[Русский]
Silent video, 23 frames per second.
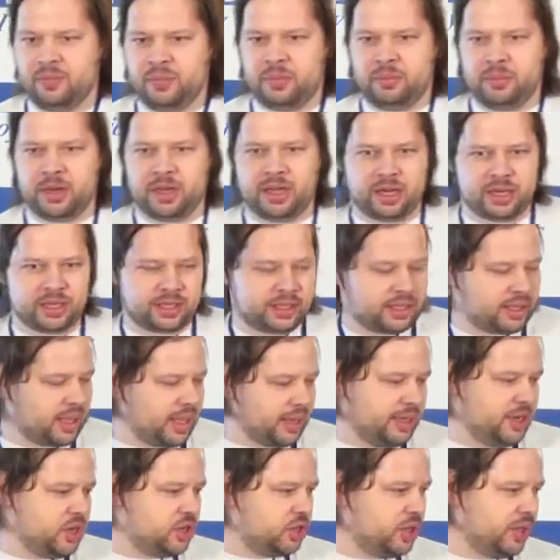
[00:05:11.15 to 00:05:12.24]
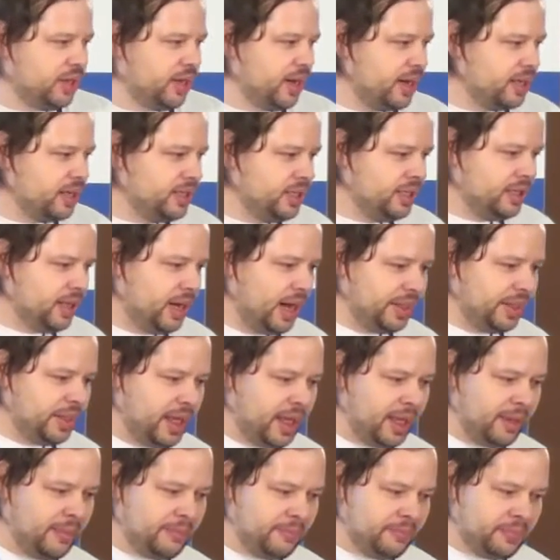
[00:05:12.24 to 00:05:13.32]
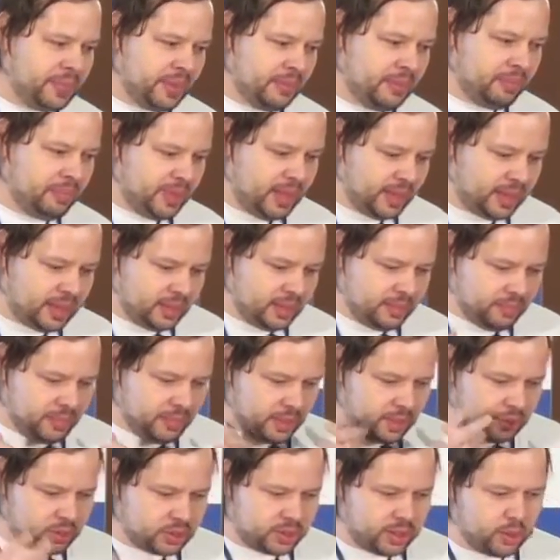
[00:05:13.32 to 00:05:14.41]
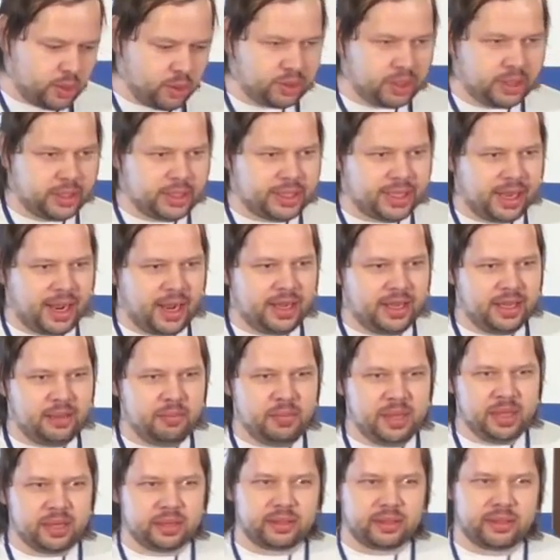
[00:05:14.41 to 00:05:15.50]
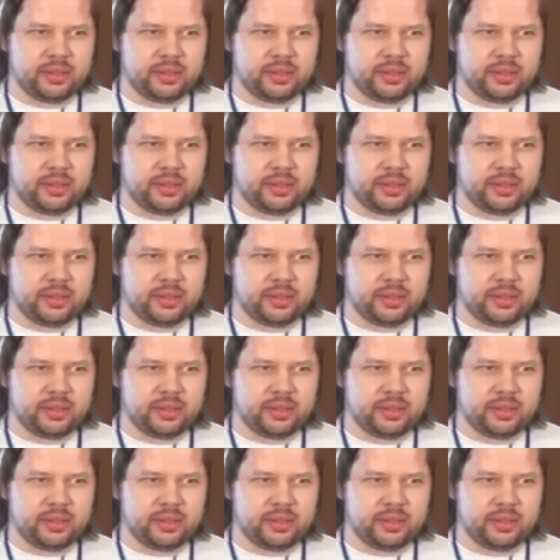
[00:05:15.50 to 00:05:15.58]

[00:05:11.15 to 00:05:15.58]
Мне кажется, это отличная картина, она некий иллюстрирует идеальный мир,